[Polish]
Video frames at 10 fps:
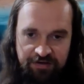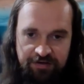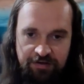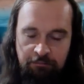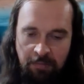
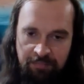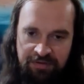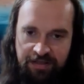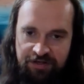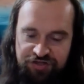E,
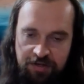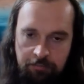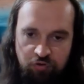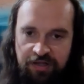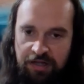mamy także
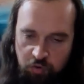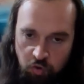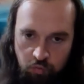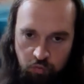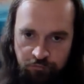
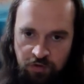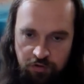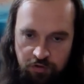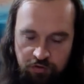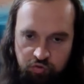moderatorów,
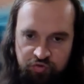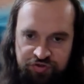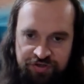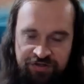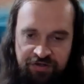e,
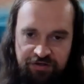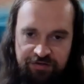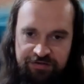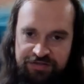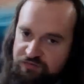którzy
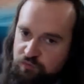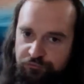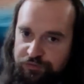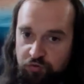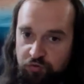nie
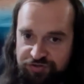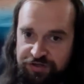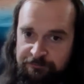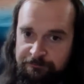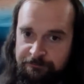są widoczni.